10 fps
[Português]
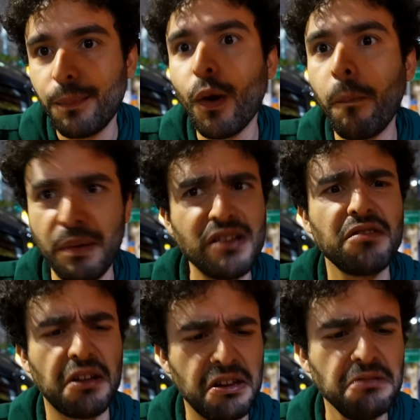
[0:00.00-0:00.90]
Porque o
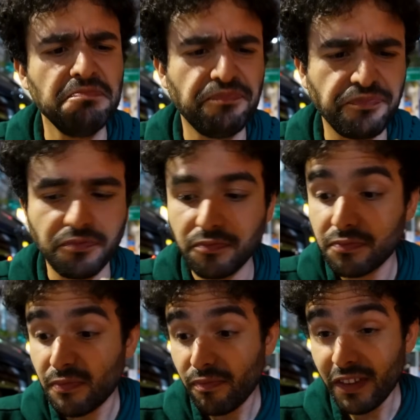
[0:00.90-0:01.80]
pesto aqui
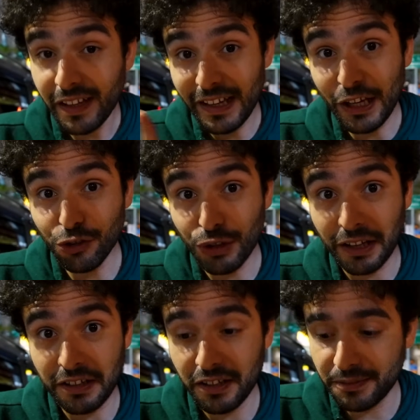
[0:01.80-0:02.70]
e isso
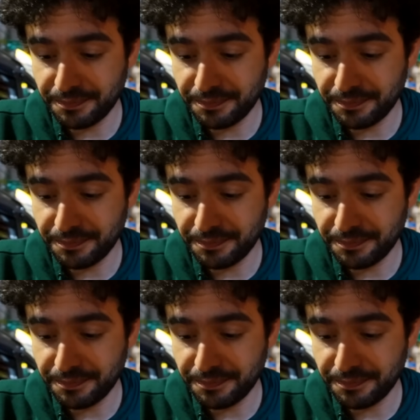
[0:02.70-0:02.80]
daqui